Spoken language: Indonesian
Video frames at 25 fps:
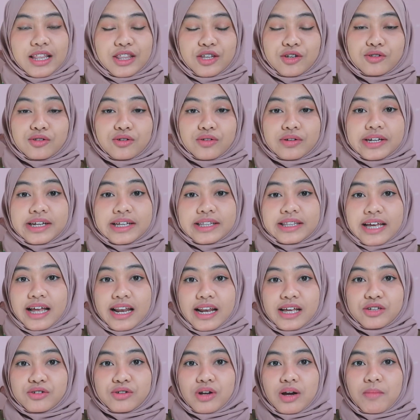Nanti untuk
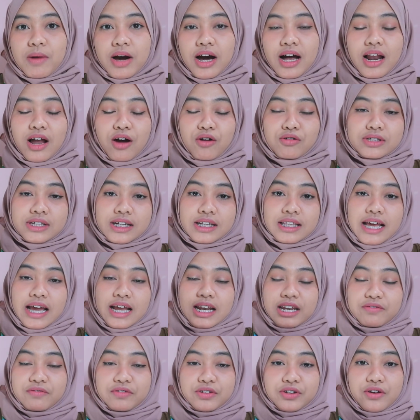detailnya juga bakal aku
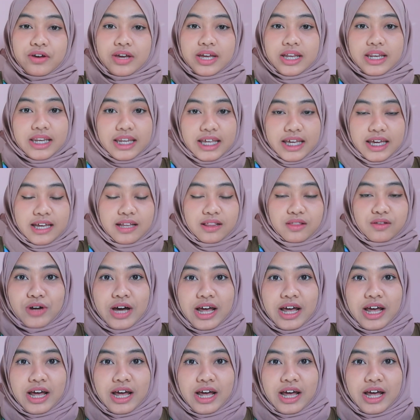sertain di video ini.